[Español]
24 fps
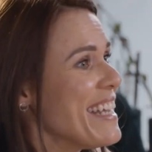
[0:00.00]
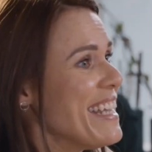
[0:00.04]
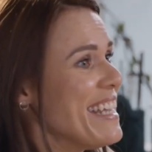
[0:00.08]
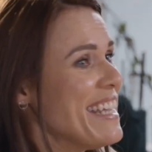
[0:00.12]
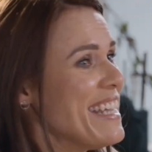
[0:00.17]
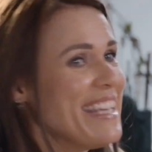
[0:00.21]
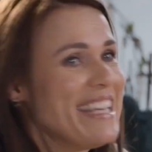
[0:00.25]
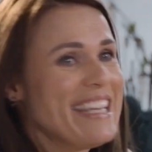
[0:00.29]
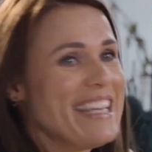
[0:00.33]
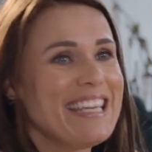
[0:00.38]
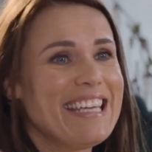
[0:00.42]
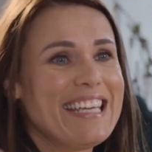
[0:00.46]

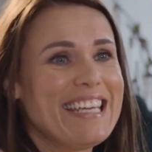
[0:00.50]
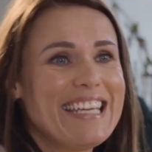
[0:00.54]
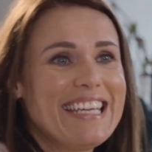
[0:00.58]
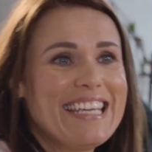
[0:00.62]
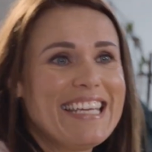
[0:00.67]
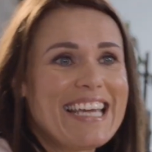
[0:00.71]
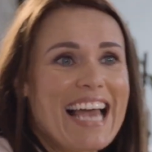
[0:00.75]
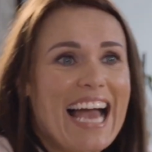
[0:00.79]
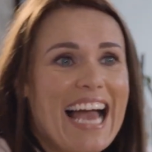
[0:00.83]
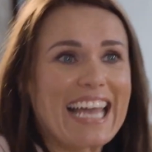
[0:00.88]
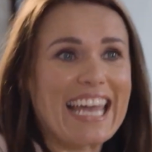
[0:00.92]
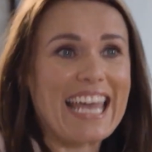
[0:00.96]

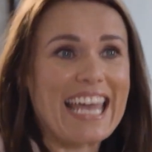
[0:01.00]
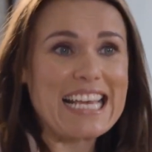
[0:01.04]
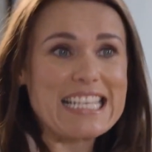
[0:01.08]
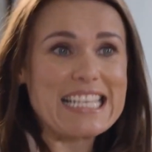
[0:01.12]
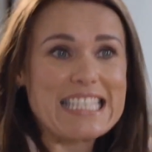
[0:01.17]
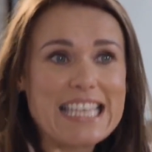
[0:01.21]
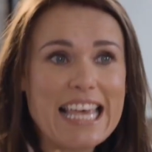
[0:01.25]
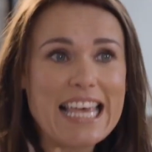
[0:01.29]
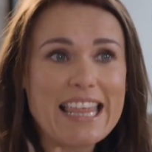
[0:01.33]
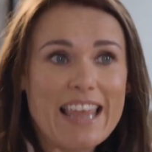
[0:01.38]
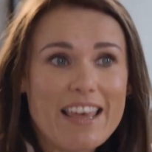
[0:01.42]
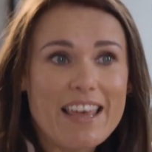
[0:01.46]
¿Y a
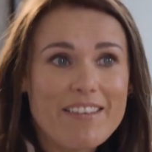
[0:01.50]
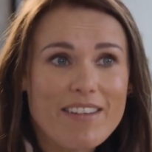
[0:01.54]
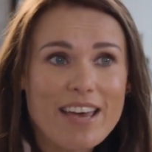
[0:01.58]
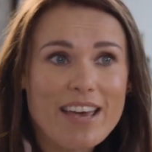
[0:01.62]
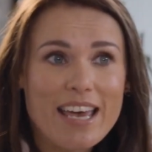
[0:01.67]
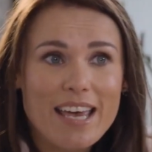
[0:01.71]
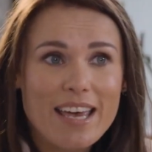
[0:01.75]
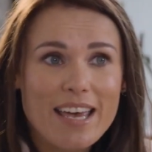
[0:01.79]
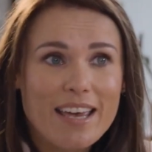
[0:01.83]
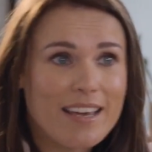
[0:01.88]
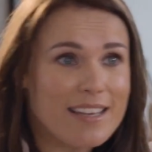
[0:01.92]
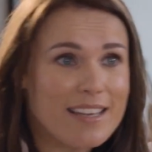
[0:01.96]
qué se
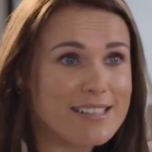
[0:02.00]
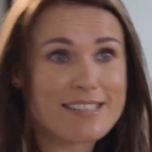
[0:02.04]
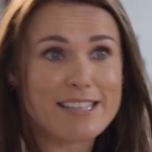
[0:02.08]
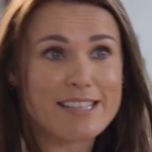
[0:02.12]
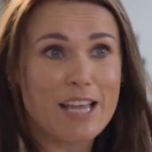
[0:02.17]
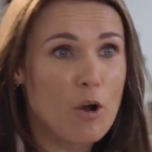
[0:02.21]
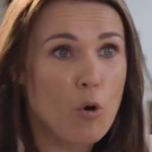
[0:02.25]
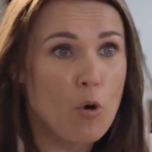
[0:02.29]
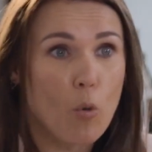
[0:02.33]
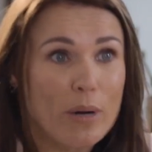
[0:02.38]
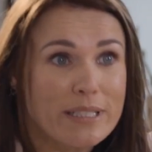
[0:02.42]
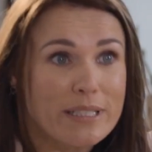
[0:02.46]
debe
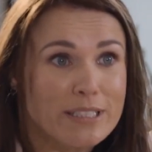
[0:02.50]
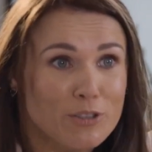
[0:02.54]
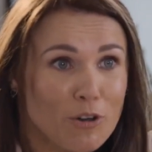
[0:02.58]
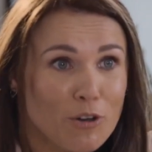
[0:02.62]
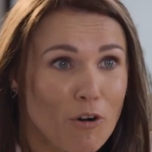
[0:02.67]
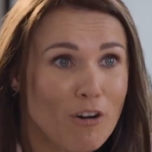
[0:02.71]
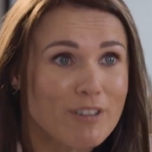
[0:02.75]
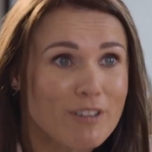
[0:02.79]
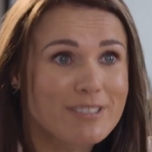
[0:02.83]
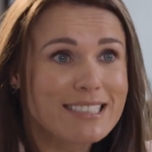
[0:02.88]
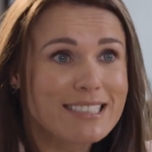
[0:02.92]
este encuentro?